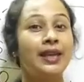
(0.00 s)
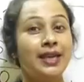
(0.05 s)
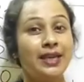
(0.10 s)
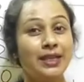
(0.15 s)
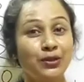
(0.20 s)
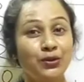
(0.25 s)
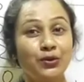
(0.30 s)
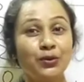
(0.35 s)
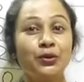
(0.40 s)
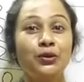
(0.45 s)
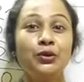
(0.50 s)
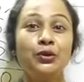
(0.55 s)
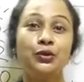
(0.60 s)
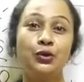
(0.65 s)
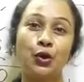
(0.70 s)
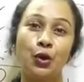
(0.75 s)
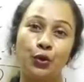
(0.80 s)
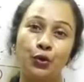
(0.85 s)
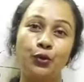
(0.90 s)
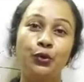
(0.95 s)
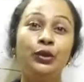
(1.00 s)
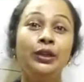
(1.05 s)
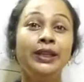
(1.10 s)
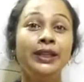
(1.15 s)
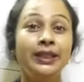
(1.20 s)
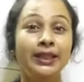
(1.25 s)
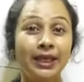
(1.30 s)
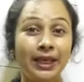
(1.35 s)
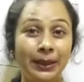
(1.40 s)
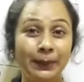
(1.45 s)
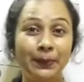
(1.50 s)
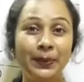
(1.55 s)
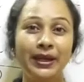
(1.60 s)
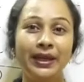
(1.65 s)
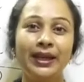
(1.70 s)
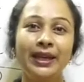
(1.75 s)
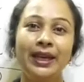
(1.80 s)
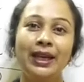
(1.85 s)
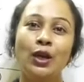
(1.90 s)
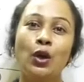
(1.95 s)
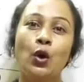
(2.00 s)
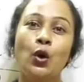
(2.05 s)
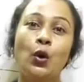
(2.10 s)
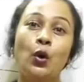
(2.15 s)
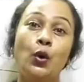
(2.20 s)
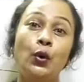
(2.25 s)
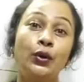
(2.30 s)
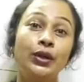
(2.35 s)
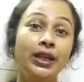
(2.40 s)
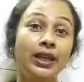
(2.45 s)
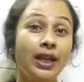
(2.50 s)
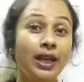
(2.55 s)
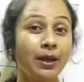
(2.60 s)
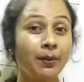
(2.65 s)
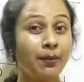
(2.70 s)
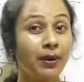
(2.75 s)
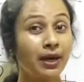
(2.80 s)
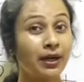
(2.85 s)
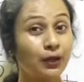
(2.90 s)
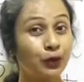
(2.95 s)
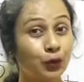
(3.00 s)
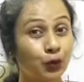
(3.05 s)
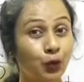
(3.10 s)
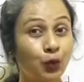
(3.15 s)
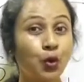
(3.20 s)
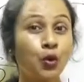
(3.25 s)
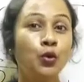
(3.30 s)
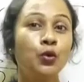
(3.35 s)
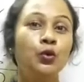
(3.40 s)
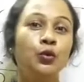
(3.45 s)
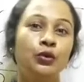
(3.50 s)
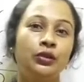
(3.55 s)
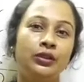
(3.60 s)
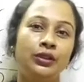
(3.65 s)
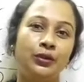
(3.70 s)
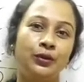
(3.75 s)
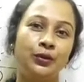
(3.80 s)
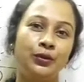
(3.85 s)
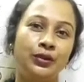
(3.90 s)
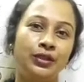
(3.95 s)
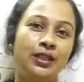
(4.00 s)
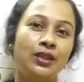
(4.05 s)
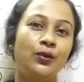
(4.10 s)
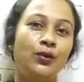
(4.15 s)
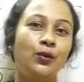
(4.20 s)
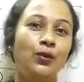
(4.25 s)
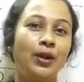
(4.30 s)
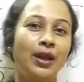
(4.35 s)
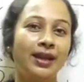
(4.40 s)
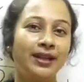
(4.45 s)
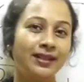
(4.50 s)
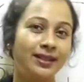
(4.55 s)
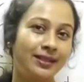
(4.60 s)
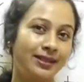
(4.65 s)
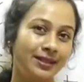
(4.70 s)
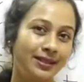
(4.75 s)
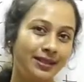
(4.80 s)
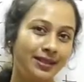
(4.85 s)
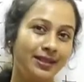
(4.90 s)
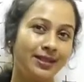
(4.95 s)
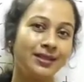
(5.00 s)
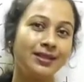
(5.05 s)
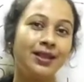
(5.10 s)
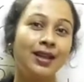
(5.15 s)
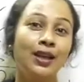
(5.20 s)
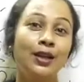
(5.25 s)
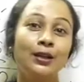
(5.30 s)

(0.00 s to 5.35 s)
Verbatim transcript: এই জন্য যখনই দেখবে অনেকবার যোগ করতে হচ্ছে কোনো একটা জিনিস